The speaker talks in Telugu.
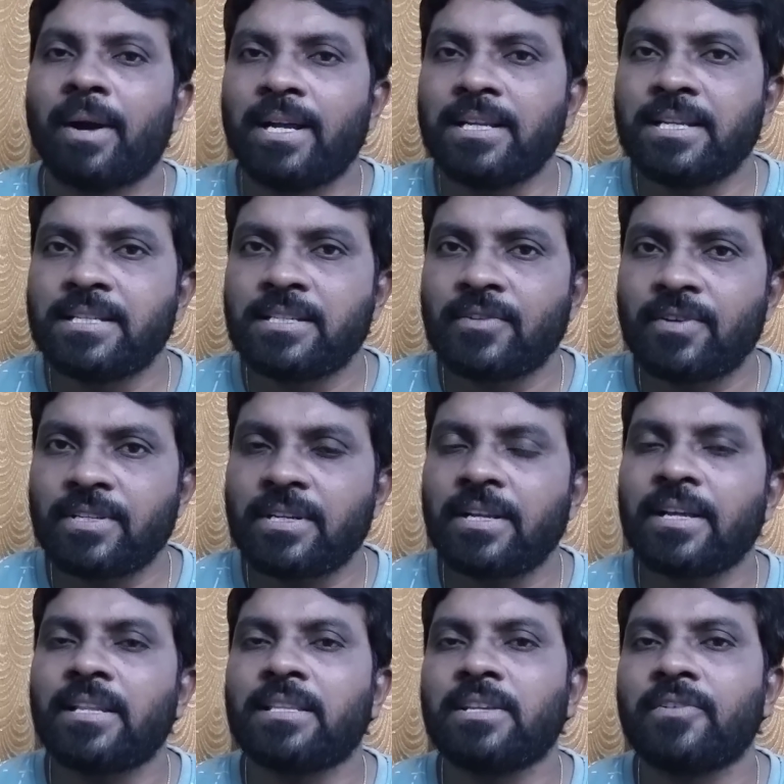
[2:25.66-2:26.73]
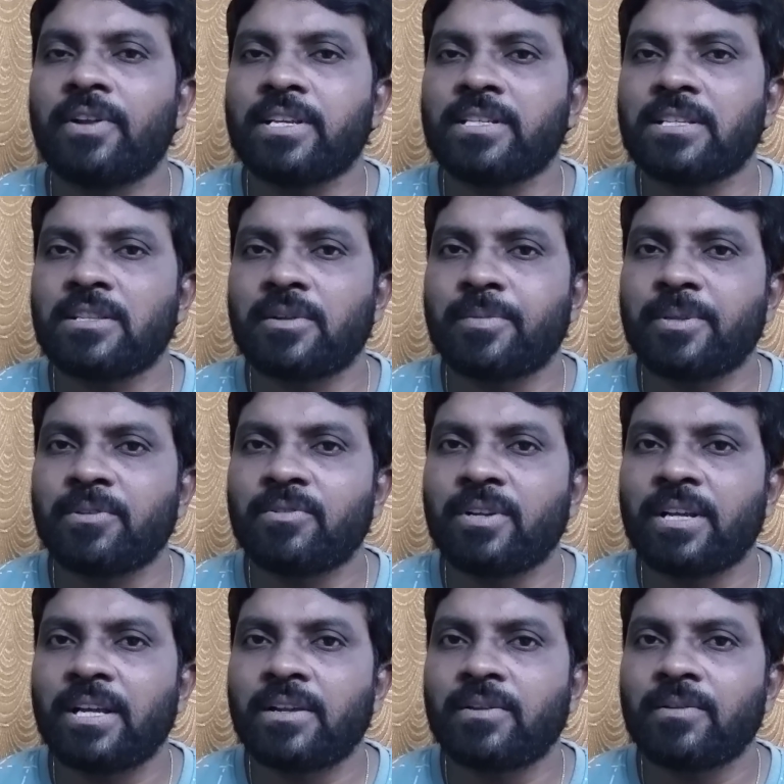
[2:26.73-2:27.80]
బాలినేని శ్రీనివాసరెడ్డి గారు తీవ్ర అసంతృప్తికి
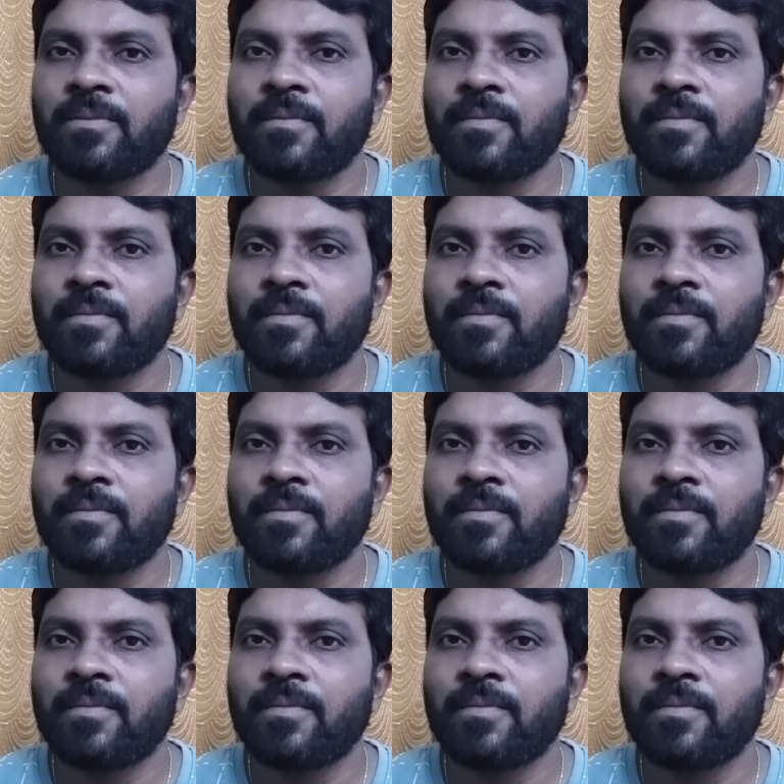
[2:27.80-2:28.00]
గురయ్యారు